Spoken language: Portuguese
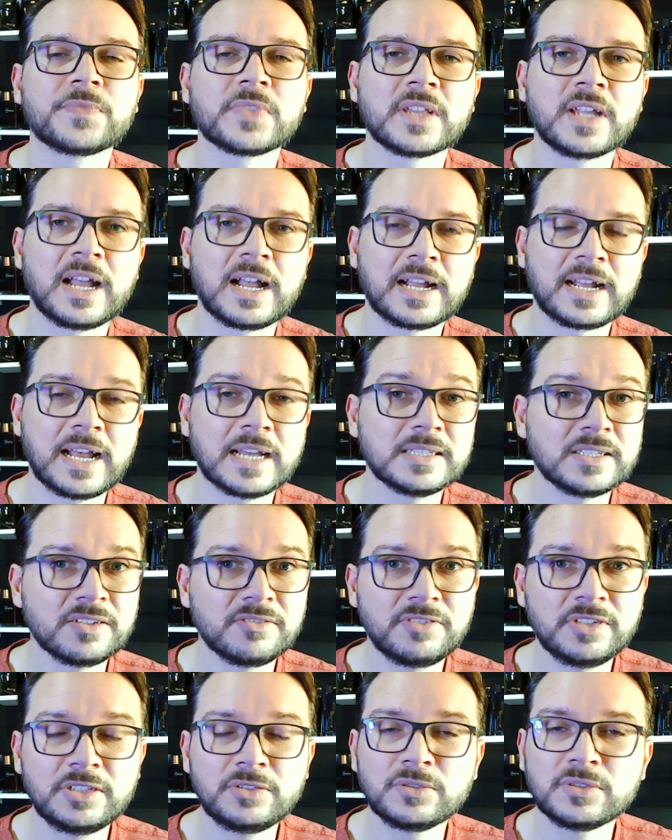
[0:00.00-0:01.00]
A cada
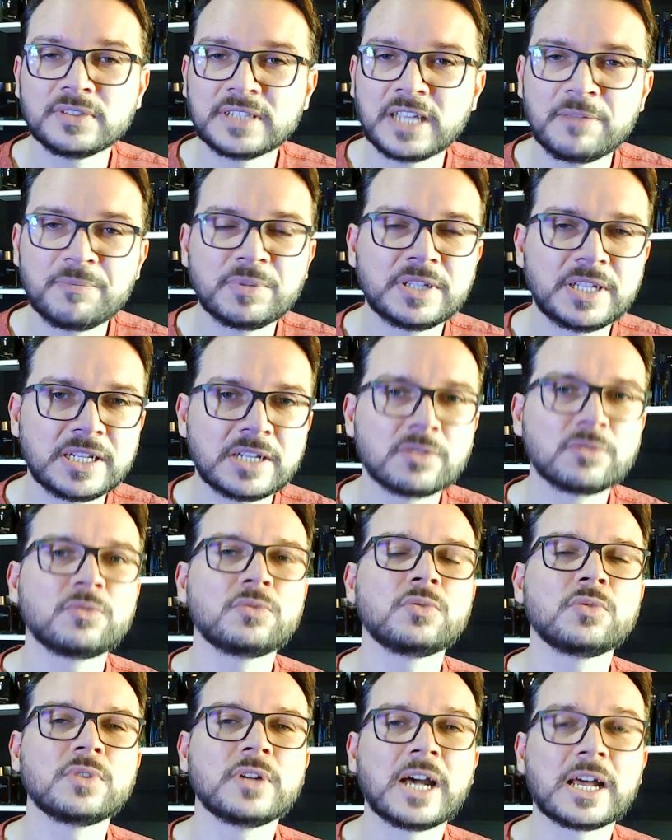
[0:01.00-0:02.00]
vídeo sempre tem
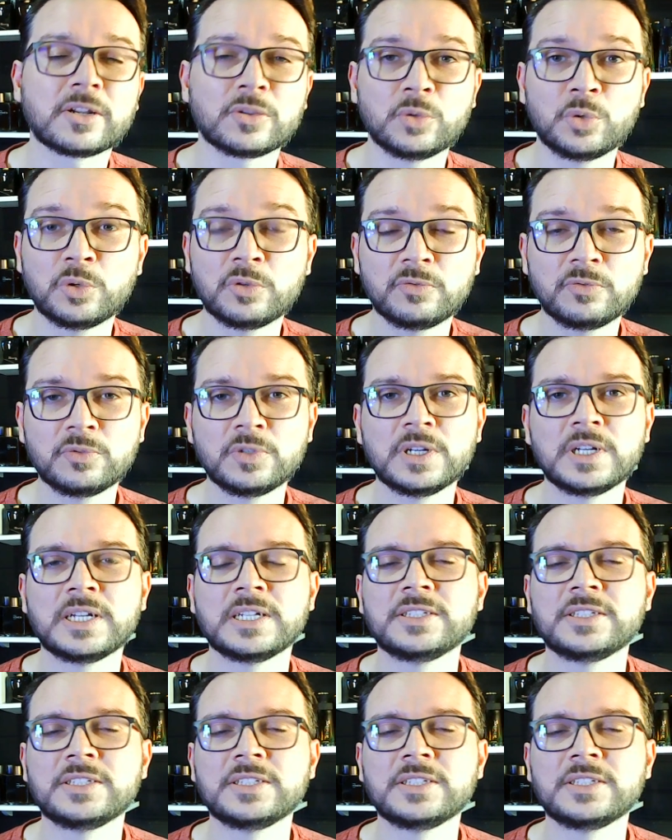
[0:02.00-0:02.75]
algum lugar novo